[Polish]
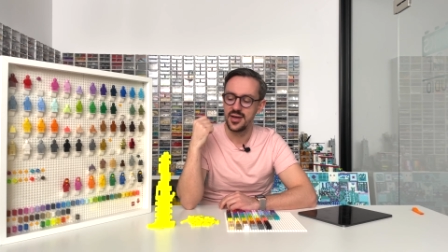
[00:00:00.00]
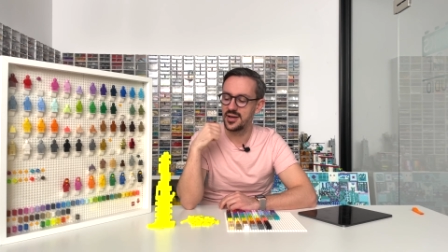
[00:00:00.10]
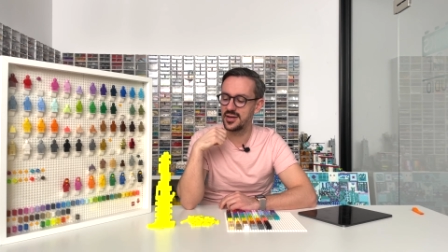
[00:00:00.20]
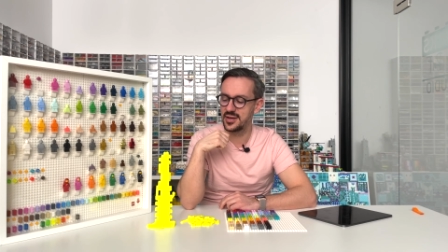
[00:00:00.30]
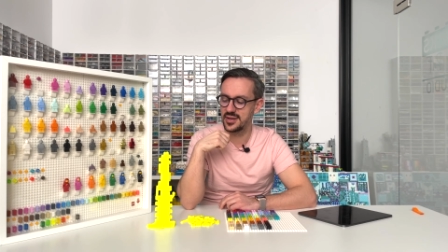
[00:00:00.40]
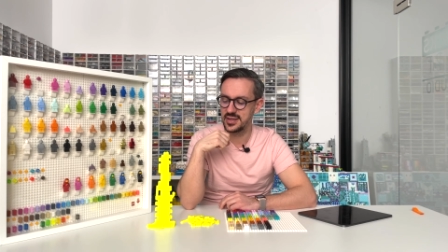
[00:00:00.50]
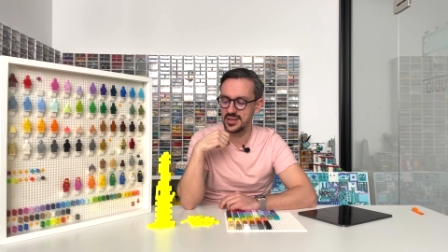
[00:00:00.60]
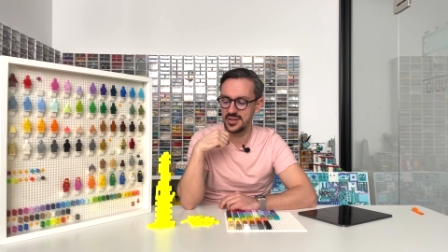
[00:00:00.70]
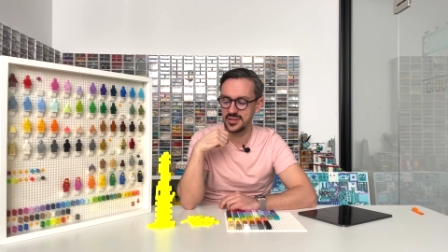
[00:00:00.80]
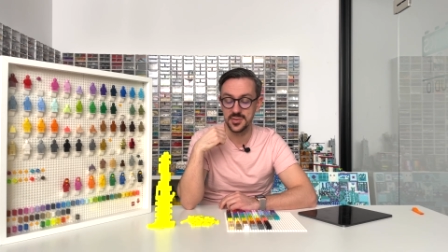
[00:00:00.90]
e,
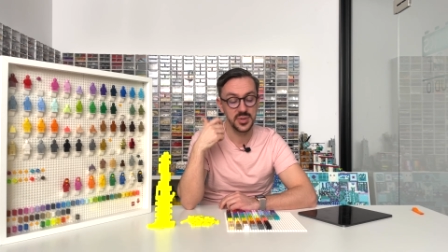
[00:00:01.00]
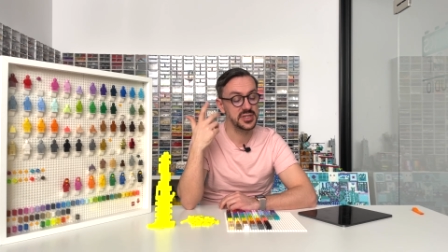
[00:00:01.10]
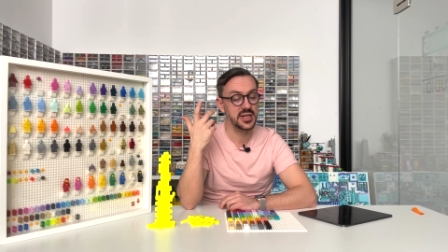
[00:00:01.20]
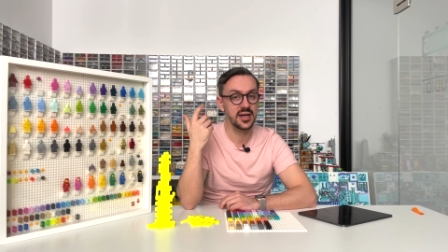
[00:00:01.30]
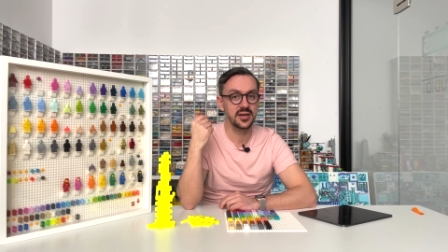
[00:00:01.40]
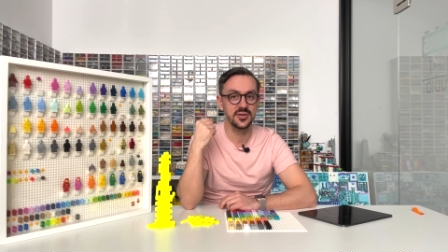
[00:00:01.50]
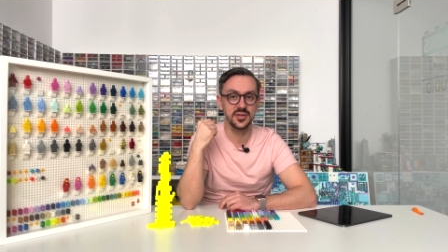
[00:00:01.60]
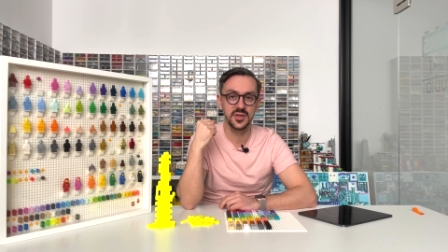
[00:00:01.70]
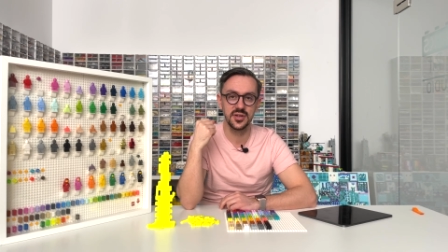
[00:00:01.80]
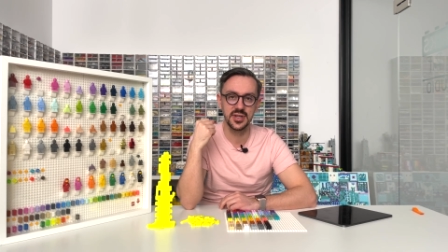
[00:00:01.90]
i zobaczcie jak one
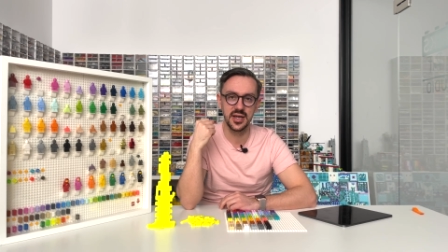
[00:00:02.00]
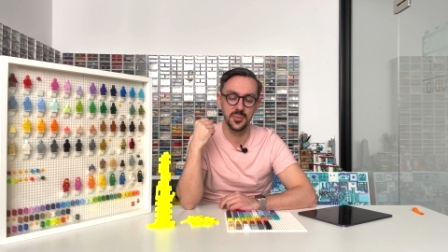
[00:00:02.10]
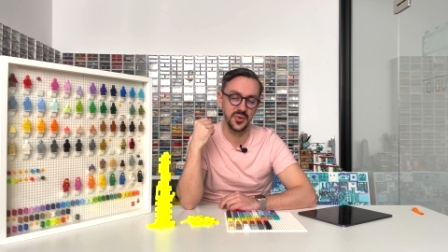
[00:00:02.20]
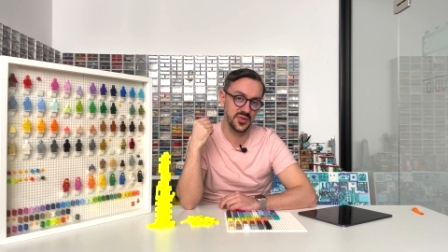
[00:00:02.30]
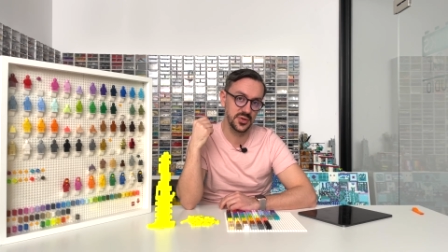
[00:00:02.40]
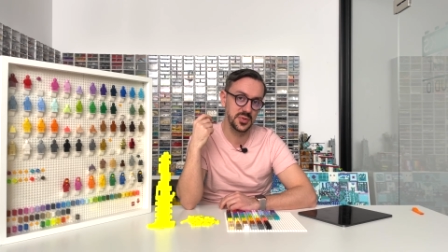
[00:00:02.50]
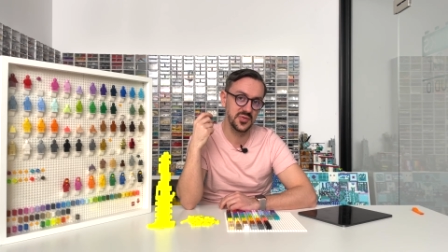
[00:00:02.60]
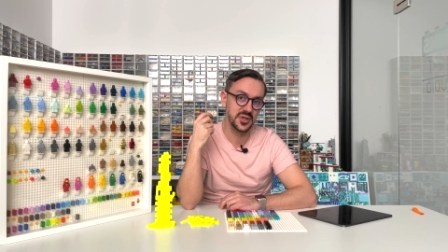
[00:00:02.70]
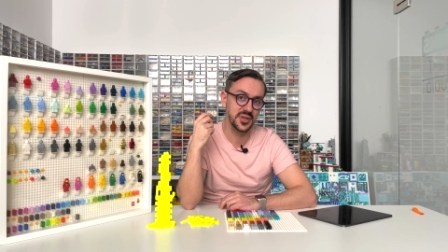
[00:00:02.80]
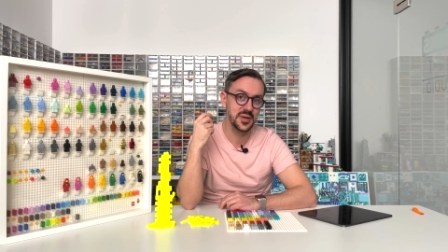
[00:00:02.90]
wyglądają, bo według mnie
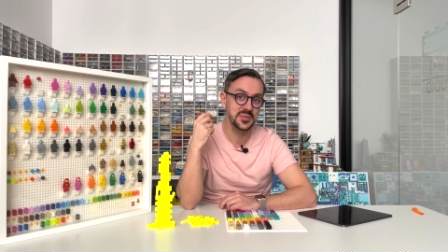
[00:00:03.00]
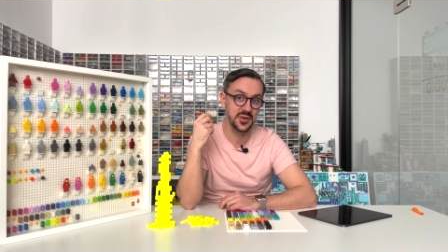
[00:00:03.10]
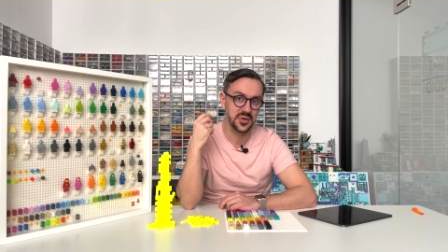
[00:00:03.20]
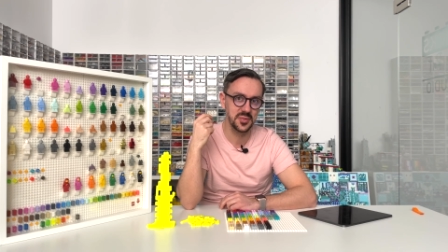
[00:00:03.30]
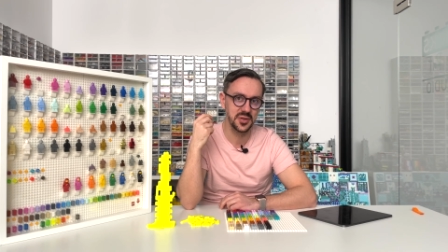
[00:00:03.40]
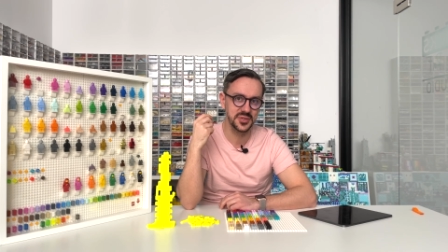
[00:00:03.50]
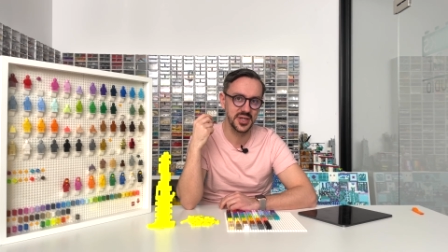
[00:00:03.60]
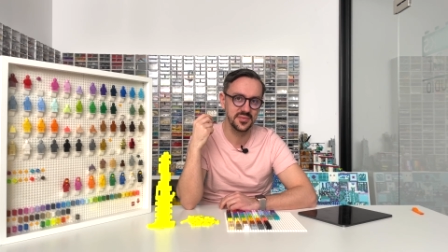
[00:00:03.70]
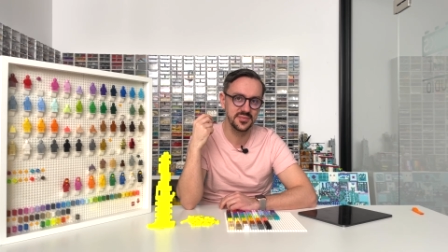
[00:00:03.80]
wyglądają całkiem dobrze.